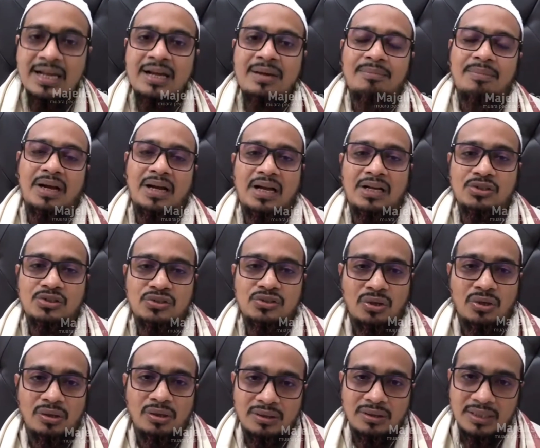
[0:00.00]
maka
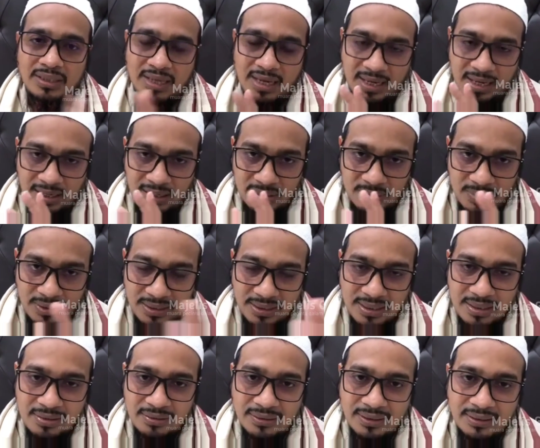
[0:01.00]
insya Allah tidaklah keluar dari
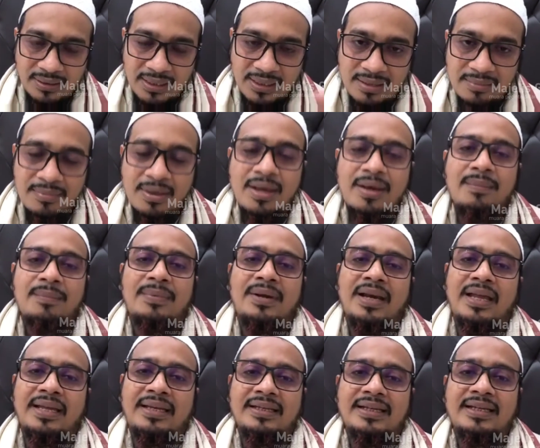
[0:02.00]
kota Terim
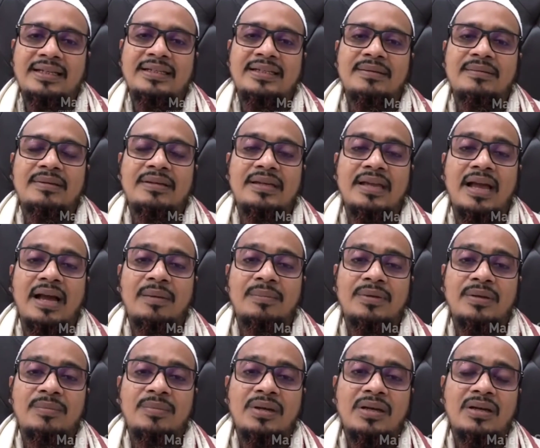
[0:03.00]
melainkan di, di,
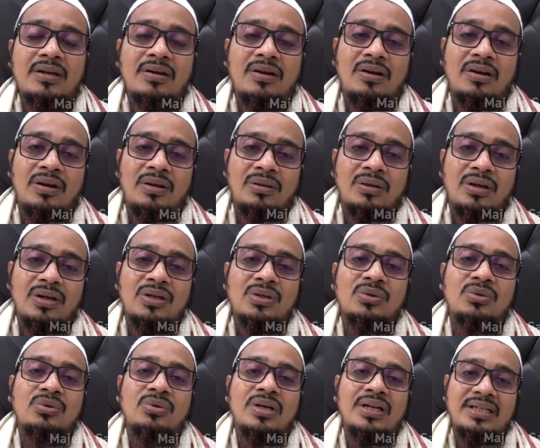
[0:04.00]
diberikan oleh Allah
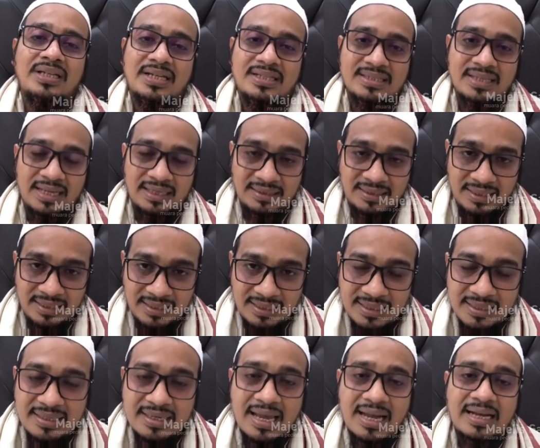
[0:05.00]
kedudukan yang sangat
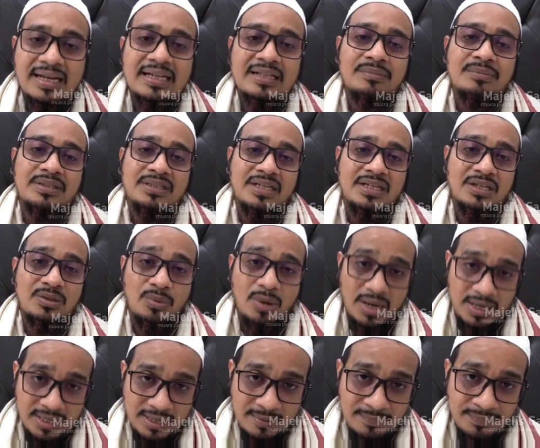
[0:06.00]
tinggi diangkat menjadi
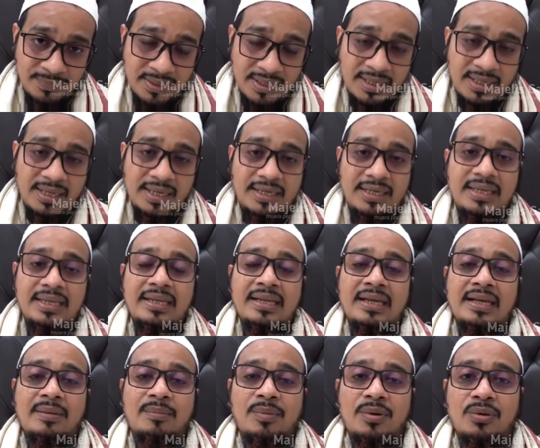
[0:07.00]
wali.
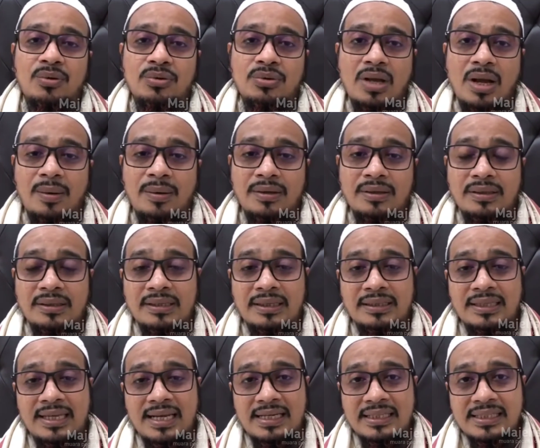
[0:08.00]
Ini menu, uh,
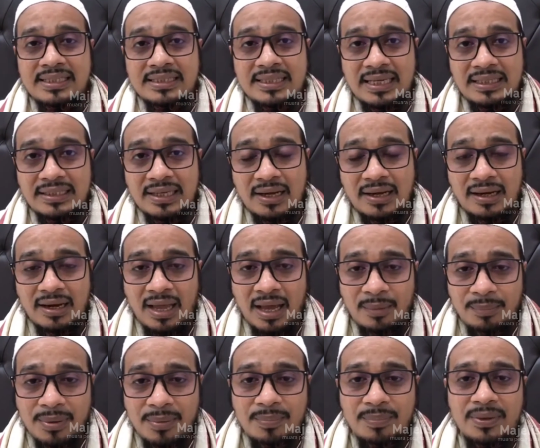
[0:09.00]
ketika ditanya Gal
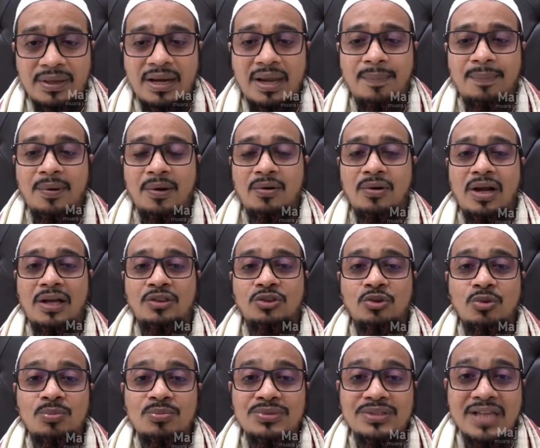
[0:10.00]
Habib kenapa kok
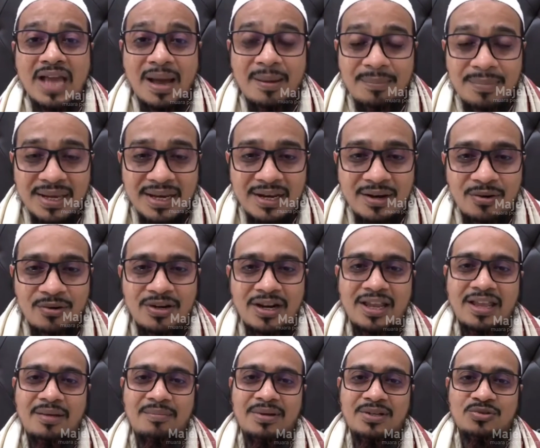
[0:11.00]
antum jamin orang
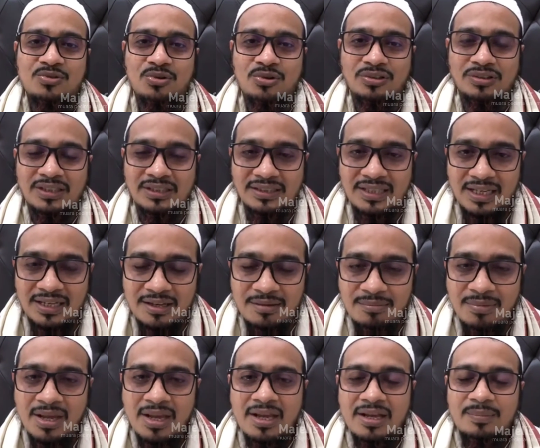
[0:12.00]
yang masuk kota
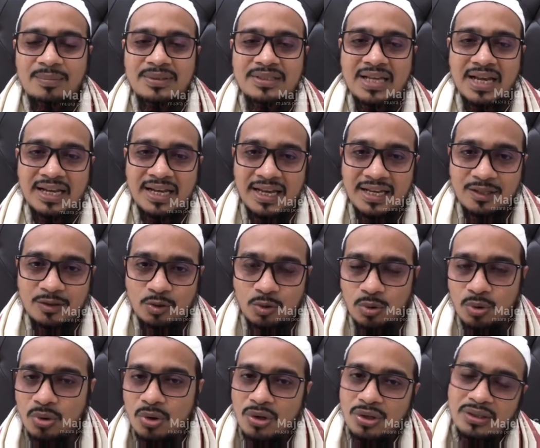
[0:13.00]
Terim menjaga
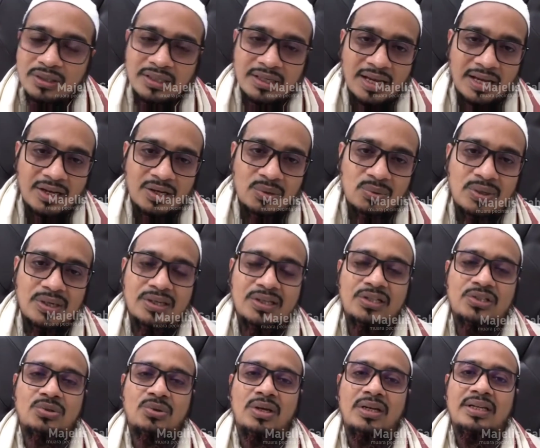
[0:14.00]
itu tidak keluar
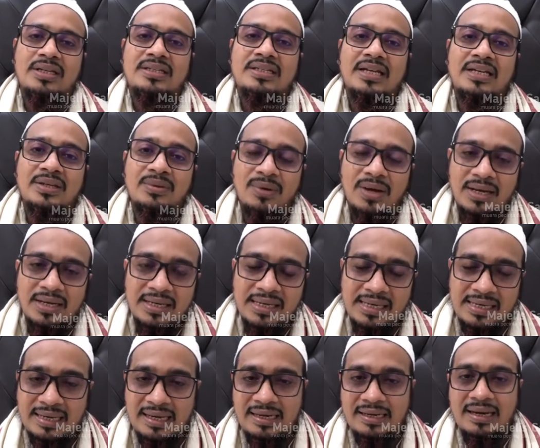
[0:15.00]
kecuali jadi wali
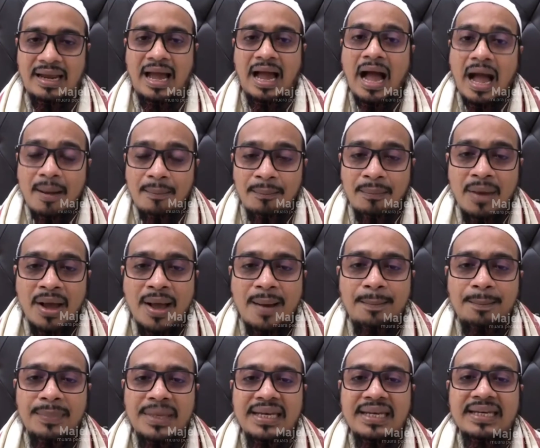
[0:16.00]
karena am
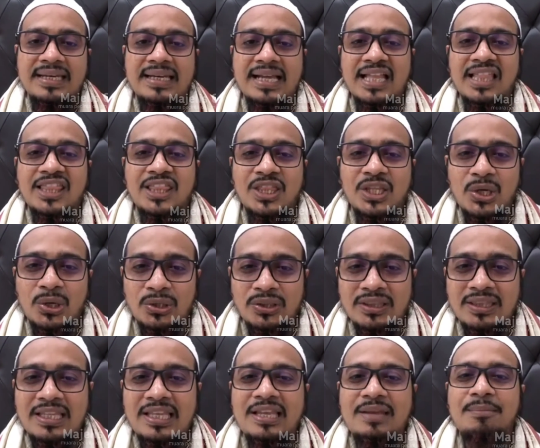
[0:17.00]
min
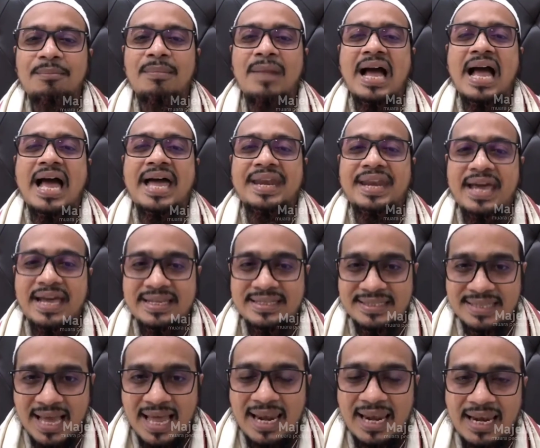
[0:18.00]
kasroti
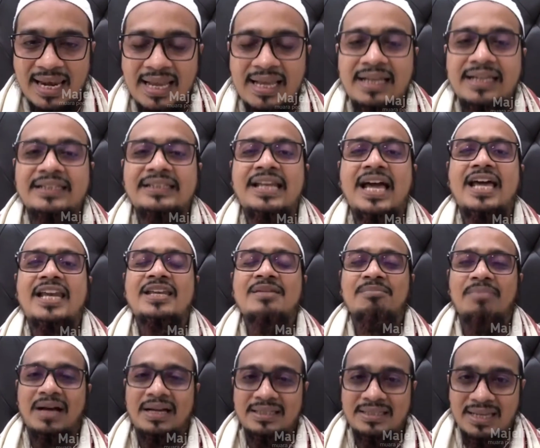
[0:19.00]
manazal dari
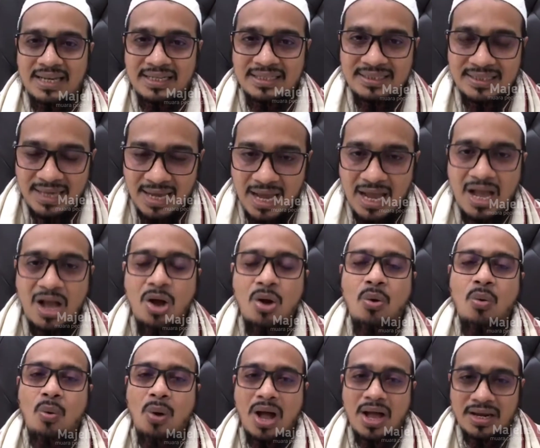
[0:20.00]
banyaknya
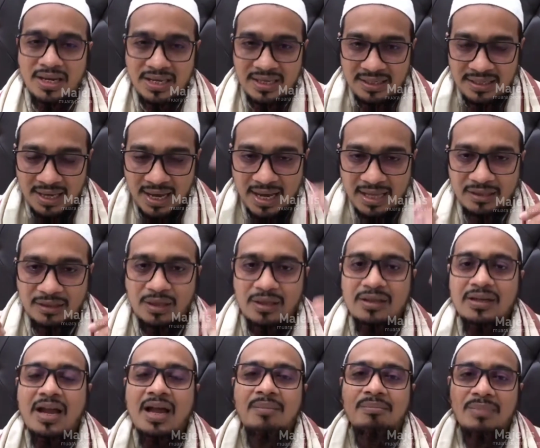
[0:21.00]
warida melihat
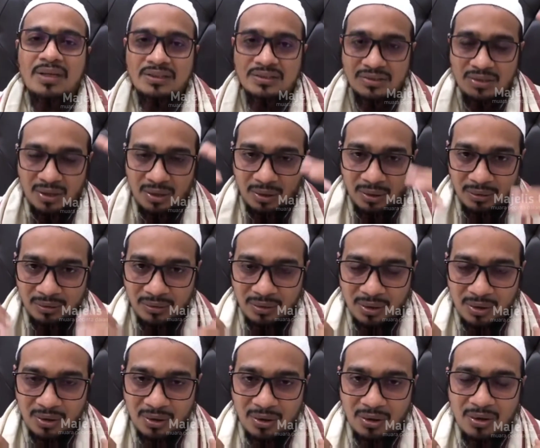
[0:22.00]
rahmatnya
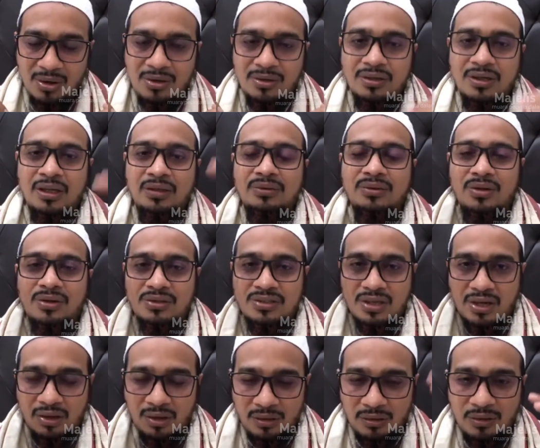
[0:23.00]
Allah,
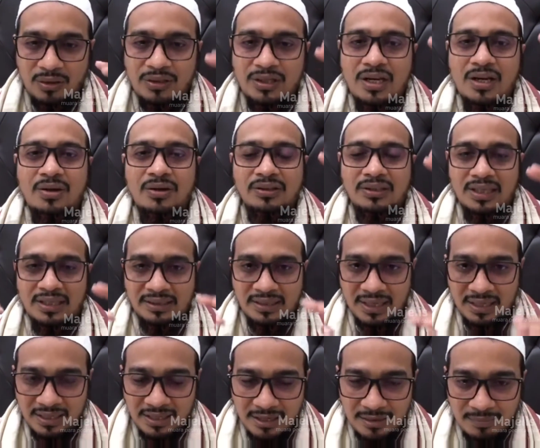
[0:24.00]
nadronya Allah di kota
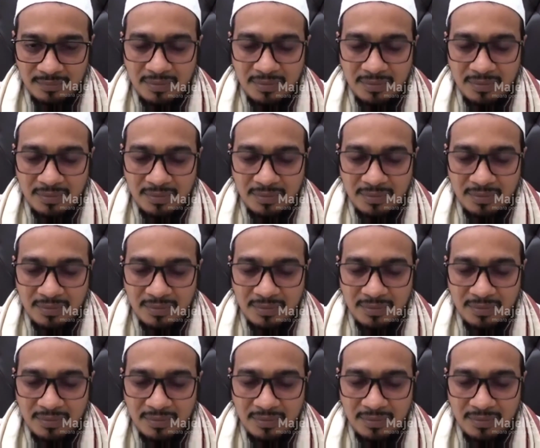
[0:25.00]
Tarim,